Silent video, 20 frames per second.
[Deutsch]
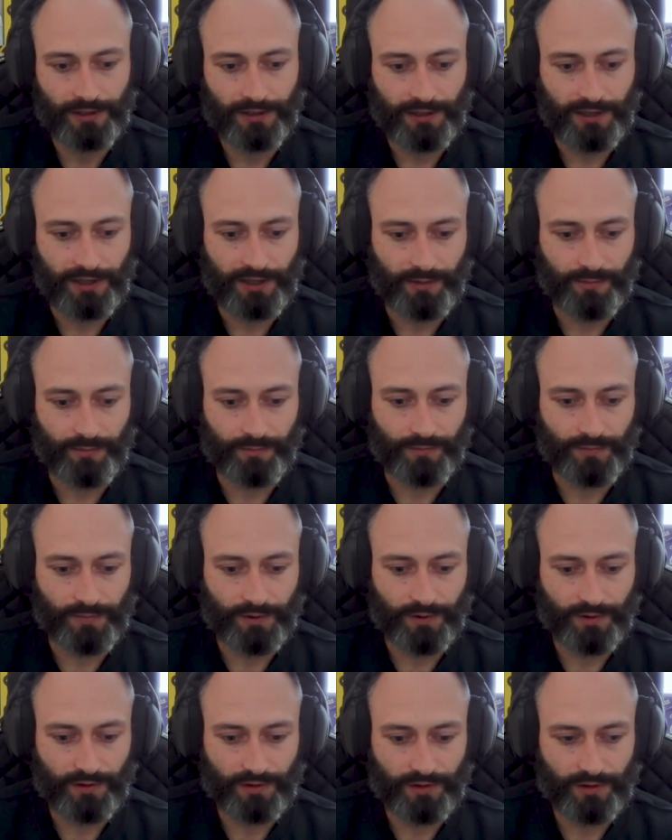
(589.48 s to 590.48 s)
Ähm,
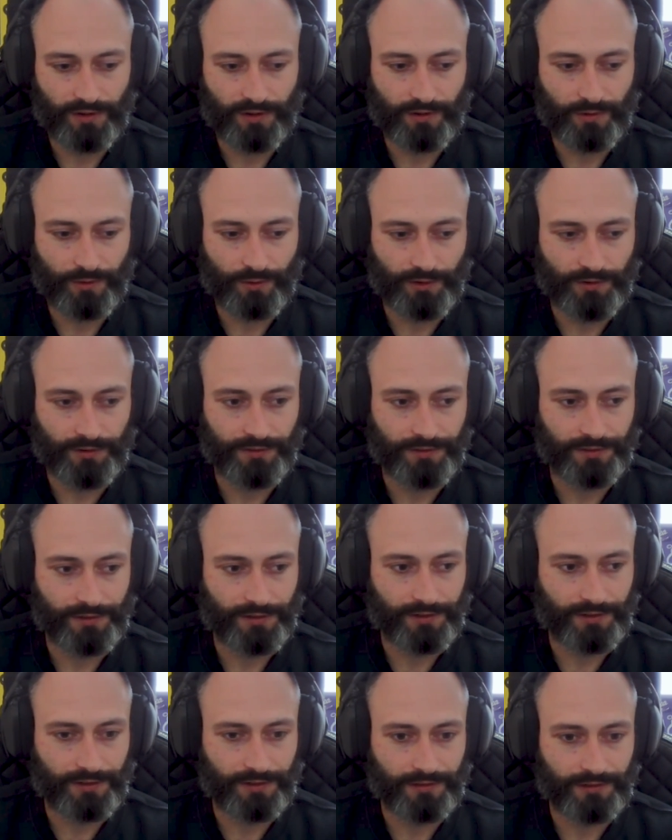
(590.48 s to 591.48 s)
und
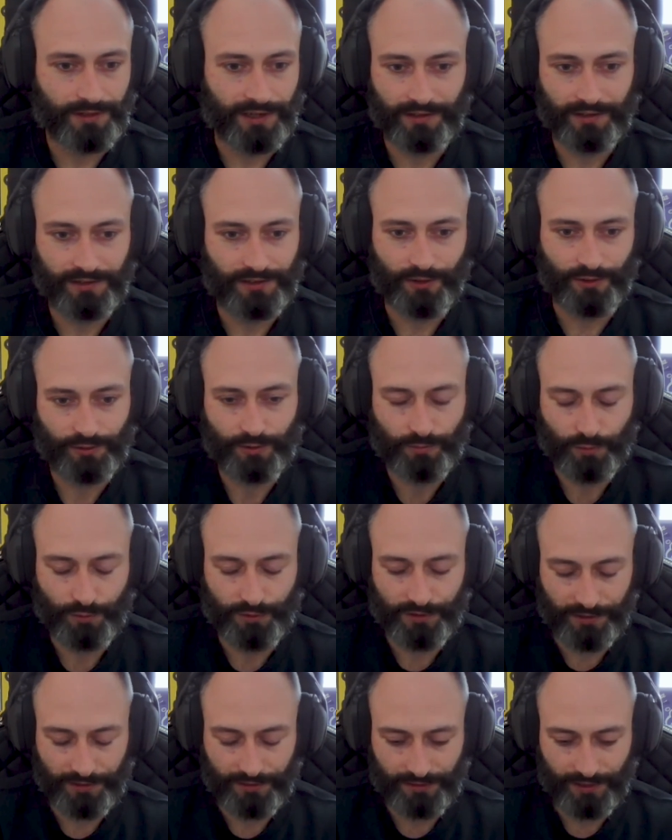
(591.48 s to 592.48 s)
äh, ja, genauso
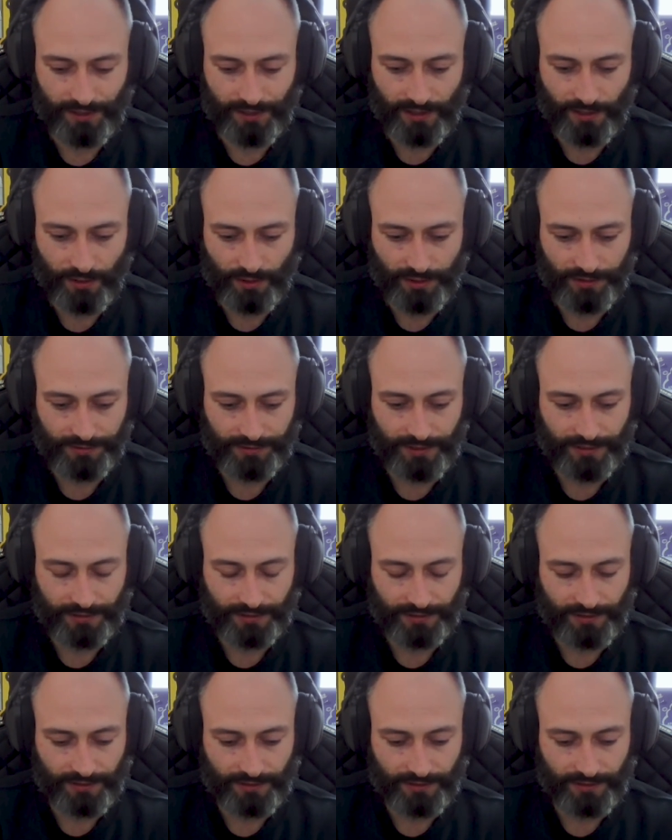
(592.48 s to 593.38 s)
wurde das da auch an, hand, ge,